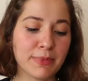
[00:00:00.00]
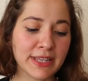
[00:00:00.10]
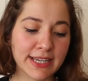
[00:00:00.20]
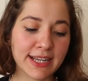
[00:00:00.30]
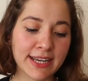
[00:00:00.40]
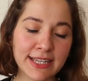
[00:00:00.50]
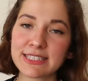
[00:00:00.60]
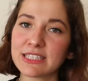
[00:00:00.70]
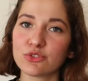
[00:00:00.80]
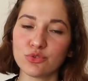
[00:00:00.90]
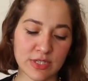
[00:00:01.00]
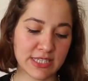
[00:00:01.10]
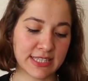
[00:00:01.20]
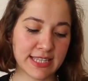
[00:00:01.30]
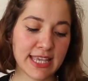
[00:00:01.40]
Bana karantina
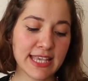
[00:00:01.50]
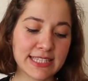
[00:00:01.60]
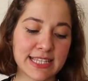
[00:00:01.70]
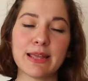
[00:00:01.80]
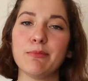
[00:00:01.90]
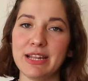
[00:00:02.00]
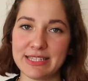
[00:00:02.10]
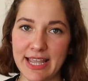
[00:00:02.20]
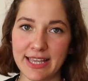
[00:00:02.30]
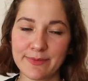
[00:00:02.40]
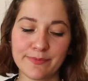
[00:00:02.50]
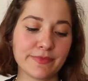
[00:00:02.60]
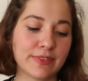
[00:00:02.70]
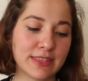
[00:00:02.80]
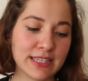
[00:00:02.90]
sürecinde izlenebilecek
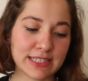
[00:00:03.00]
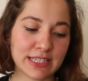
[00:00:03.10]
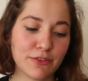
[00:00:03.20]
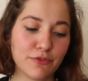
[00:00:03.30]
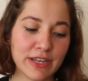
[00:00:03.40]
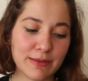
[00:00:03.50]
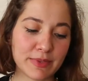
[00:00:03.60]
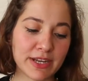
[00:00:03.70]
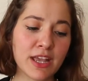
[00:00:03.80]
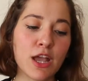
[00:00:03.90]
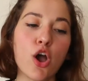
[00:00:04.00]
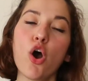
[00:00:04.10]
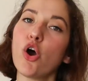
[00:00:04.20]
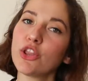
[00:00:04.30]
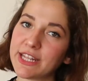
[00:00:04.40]
dizi, filmleri
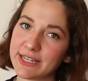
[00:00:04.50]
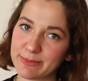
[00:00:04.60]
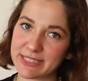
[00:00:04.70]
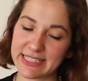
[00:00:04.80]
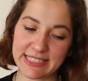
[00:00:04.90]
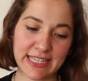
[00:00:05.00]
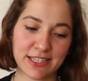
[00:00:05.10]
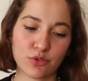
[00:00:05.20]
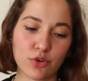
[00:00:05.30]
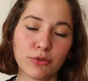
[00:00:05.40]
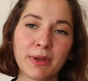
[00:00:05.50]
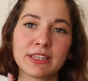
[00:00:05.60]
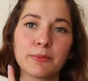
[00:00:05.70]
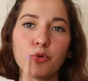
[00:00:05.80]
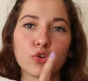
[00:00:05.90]
önerir misiniz diye sordum.
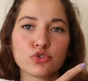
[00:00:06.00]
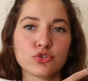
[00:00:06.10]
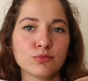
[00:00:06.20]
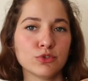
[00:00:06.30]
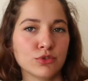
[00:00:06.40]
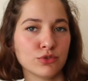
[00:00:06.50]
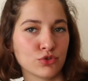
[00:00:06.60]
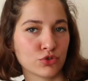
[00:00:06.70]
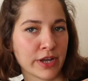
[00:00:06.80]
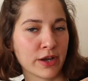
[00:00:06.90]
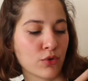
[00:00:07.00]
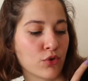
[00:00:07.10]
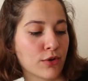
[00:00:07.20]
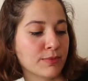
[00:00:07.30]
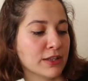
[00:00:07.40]
Hatta postumu şuraya
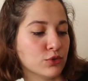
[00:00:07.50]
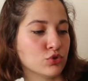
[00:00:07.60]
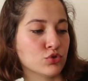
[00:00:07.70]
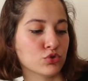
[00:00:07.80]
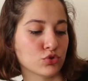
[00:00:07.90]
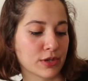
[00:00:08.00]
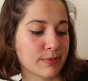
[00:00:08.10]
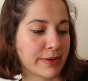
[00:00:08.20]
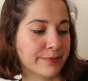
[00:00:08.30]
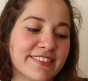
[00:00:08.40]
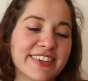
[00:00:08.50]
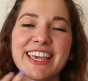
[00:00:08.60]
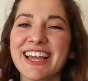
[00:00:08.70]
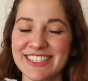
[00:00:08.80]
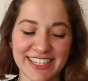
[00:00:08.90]
koyuyorum. Daha doğrusu story'me. Ve
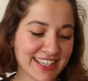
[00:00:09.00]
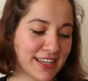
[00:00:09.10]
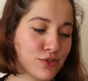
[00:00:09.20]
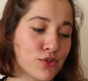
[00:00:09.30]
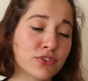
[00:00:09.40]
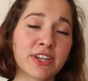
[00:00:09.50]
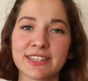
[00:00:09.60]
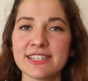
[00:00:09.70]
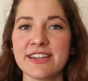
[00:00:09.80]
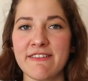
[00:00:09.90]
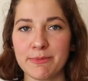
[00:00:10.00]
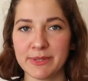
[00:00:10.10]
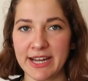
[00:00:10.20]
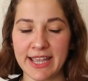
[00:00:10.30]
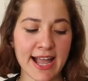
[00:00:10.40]
gerçekten çok tatlı
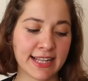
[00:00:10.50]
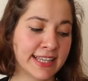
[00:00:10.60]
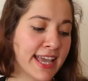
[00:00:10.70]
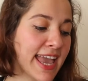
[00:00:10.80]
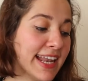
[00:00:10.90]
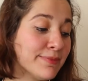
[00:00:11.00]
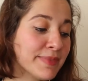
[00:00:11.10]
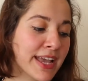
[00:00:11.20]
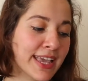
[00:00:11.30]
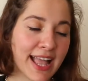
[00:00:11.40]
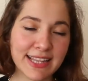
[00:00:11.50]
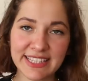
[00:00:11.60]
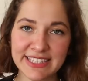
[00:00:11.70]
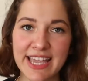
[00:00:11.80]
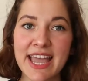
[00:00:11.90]
cevaplar geldi. Elimden
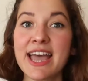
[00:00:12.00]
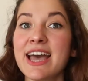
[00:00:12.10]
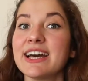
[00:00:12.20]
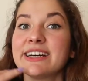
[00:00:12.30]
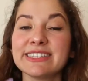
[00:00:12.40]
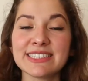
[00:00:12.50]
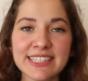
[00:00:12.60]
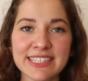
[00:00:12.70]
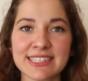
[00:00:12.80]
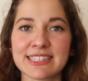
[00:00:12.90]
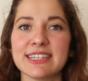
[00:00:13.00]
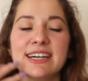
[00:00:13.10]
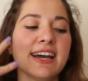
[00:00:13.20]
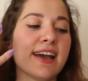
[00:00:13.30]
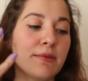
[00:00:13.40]
geldikçe hızlı hızlı
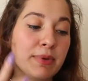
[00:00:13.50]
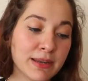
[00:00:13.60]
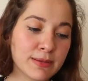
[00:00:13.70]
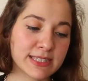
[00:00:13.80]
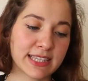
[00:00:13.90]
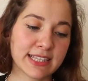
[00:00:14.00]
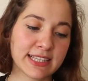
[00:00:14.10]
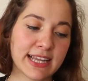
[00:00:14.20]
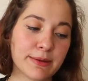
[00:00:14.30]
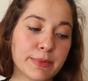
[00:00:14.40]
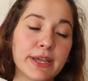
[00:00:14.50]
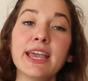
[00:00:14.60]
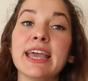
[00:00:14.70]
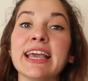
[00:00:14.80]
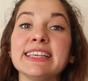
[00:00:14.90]
benim izlediklerimi
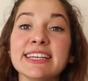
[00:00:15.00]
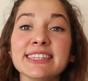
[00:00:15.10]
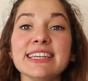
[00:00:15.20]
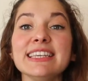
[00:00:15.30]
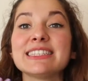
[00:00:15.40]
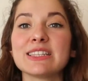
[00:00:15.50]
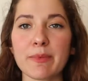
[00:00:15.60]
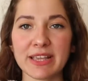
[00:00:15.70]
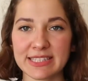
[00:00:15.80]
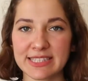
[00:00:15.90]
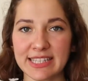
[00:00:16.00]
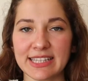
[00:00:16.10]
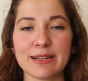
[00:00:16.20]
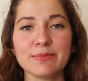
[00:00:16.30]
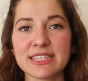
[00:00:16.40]
ya da izlemek
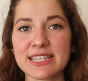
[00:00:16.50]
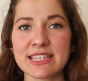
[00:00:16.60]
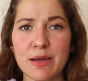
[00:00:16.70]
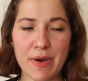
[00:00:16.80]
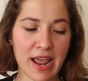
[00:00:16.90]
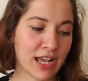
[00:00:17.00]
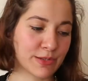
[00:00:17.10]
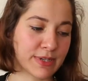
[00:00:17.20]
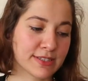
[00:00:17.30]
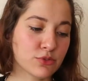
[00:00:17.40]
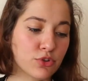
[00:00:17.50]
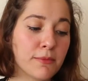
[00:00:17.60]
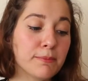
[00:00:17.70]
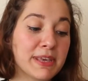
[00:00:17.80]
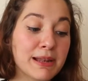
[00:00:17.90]
istediklerimi sizinle paylaşmak
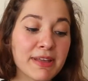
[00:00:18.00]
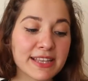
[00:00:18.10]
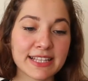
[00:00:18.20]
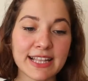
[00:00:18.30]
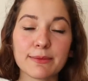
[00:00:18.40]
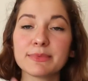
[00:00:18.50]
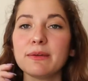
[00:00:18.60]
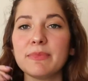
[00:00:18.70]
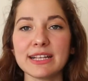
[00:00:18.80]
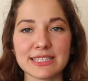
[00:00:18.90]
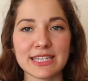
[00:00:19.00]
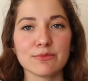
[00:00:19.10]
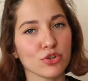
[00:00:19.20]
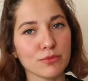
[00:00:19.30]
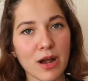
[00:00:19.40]
istiyorum. Bilmediklerimi de
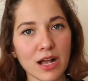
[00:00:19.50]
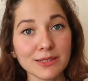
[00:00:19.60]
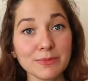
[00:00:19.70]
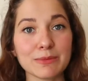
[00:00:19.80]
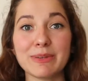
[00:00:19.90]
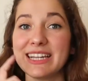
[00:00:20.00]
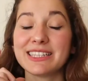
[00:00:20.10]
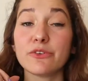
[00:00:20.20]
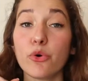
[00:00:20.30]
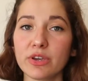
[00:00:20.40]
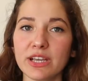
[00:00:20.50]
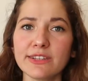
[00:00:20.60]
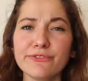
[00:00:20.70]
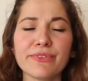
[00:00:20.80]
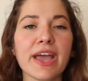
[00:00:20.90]
bilgisayarım önüme aldım ki birlikte
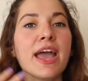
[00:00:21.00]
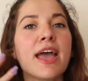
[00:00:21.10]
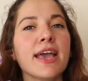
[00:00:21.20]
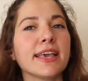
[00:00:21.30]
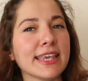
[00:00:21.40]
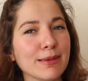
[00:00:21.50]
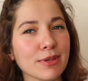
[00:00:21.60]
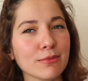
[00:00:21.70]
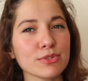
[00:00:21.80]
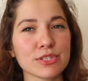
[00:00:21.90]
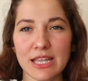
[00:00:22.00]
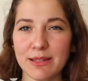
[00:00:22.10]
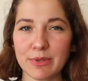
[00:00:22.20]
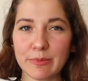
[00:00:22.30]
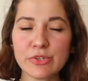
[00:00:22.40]
okuyalım ve iyi miymiş
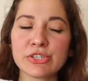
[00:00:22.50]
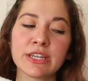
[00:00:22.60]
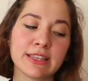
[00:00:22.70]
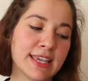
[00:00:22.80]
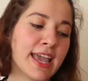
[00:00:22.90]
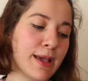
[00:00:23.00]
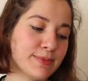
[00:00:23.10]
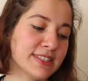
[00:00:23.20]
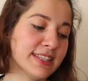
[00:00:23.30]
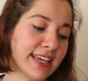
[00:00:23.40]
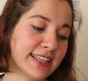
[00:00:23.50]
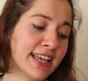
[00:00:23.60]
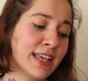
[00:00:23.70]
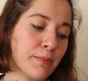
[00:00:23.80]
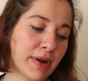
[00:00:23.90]
değil miymiş diye hepsine tek
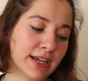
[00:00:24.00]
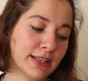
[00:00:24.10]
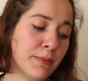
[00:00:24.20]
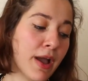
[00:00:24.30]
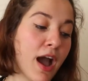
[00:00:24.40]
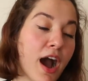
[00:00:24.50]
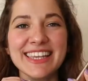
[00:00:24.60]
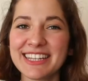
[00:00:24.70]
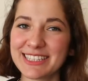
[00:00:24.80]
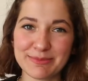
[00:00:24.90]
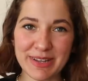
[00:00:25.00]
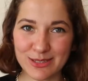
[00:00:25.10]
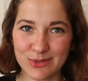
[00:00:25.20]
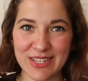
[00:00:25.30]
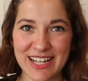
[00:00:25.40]
tek bakalım.
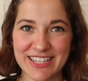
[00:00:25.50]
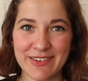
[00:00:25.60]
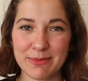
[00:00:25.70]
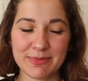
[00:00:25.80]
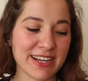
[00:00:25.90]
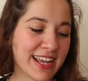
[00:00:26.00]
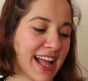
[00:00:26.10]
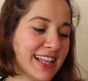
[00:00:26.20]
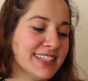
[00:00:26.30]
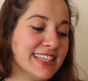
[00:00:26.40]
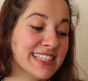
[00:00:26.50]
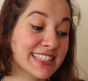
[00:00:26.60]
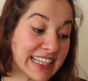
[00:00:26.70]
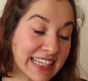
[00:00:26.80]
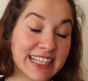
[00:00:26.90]
İnanılmaz güzel cevaplar geldi.
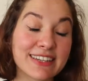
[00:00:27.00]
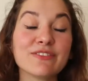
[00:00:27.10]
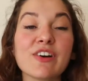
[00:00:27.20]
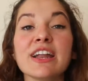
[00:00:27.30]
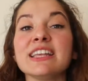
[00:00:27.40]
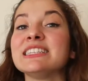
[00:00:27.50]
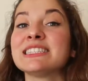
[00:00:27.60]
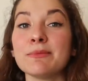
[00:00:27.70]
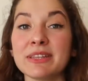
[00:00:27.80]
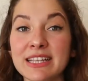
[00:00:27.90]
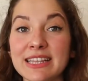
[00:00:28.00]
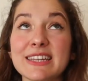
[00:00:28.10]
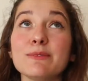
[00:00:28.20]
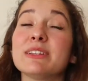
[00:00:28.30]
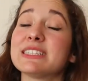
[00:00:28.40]
İzlediklerim var,
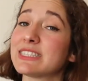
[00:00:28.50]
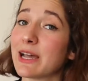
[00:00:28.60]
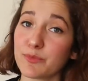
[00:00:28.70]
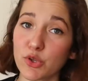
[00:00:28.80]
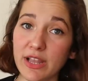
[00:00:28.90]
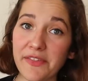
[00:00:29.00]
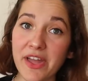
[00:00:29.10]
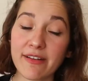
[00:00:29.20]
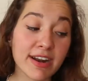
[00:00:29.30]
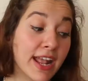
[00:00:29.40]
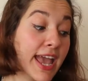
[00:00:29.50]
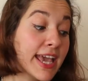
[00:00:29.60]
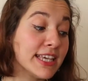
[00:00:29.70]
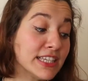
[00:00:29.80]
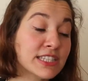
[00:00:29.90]
izlemediklerim, listemde olanlar var.
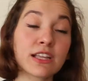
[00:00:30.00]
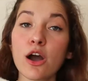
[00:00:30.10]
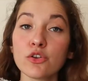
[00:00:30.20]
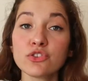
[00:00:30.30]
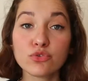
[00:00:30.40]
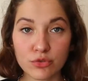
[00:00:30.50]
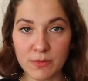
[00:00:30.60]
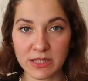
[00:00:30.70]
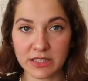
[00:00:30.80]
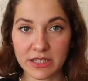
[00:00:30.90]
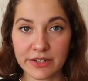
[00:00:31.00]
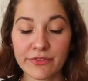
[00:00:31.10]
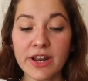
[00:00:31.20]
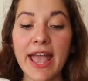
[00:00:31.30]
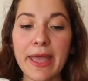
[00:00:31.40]
Hiç daha önce
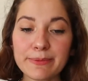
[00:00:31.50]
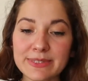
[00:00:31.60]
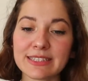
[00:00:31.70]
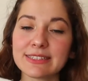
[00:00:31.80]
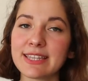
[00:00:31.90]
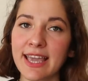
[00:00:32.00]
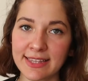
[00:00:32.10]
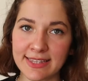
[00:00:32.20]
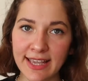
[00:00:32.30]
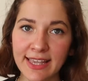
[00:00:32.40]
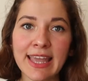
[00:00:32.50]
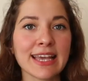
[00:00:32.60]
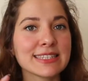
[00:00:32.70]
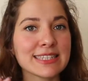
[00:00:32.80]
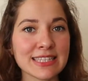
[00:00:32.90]
duymadıklarım var. Hepsini tek tek
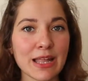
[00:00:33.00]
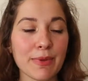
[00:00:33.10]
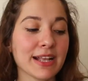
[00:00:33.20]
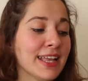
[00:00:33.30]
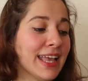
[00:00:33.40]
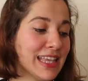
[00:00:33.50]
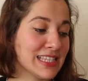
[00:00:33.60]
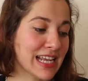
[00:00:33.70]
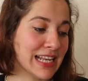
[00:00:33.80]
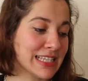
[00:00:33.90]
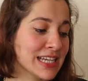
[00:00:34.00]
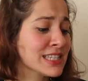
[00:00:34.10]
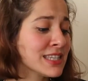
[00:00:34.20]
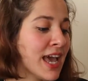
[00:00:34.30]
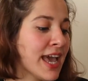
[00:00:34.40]
sizinle birlikte inceleyeceğiz.